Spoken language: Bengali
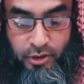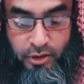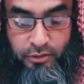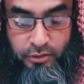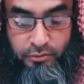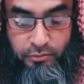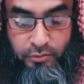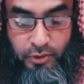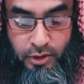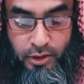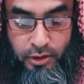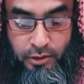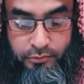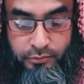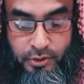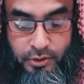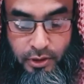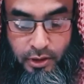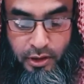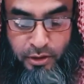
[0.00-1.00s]
আলাইকুম আলাইকুম
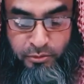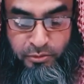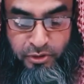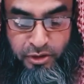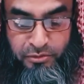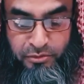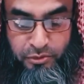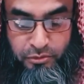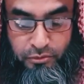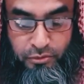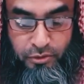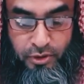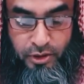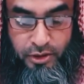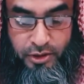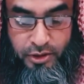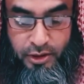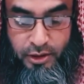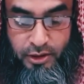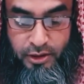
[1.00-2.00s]
আসসালাম রহমতুল্লাহ
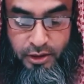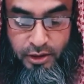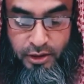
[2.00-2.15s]
শেখ